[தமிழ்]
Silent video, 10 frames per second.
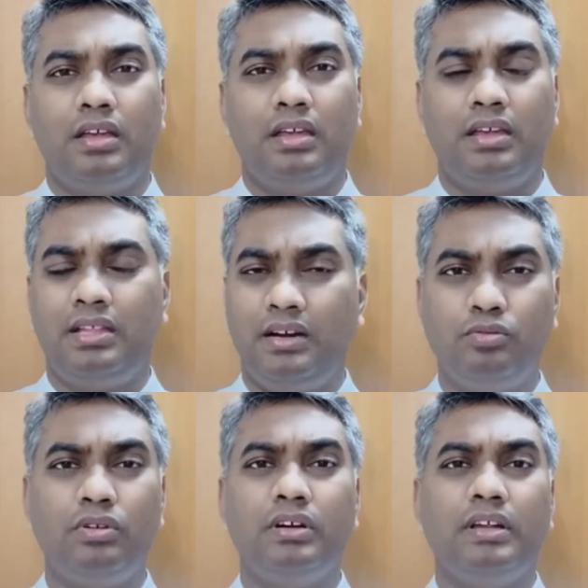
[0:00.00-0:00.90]
ஏதாவது
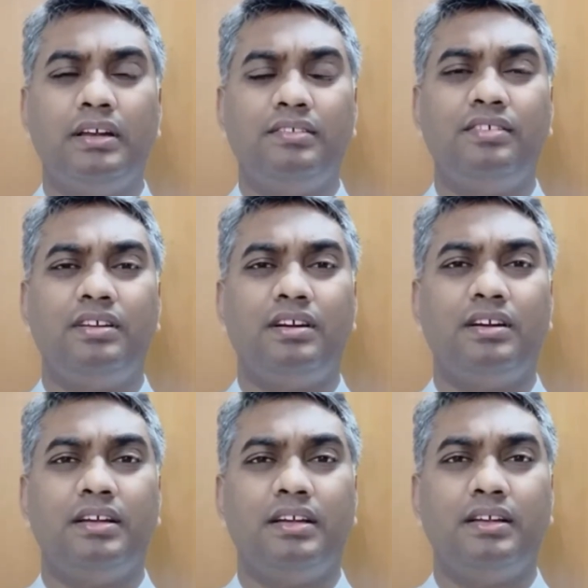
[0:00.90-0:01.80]
ஒரு
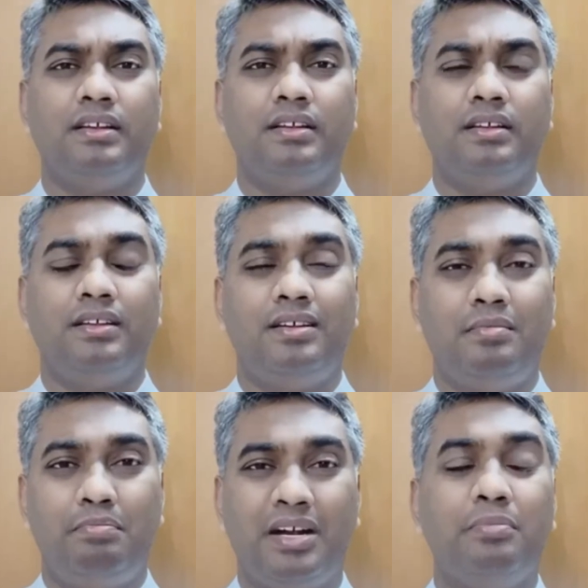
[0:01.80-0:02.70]
நிகழ்ச்சிக்காக
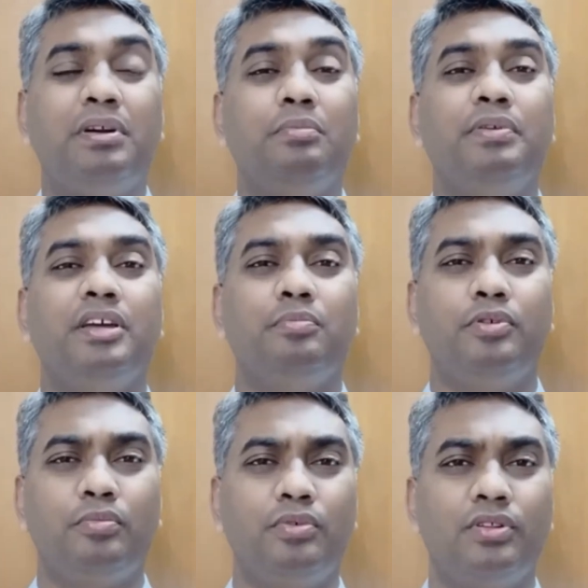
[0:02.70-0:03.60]
படப்பிடிப்பு
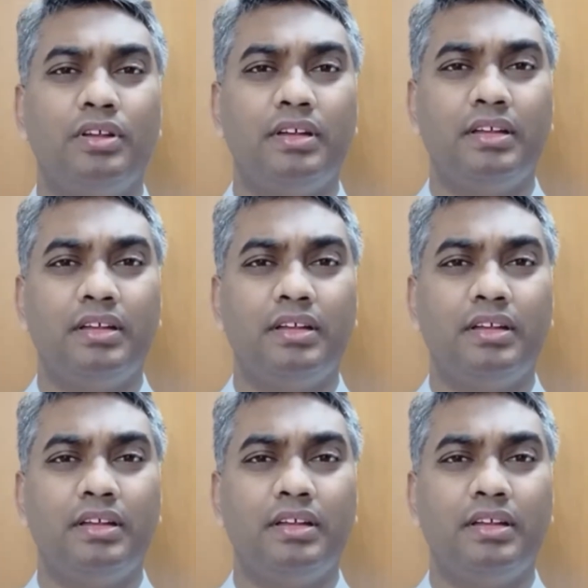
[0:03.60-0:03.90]
ஏற்படும் பொழுது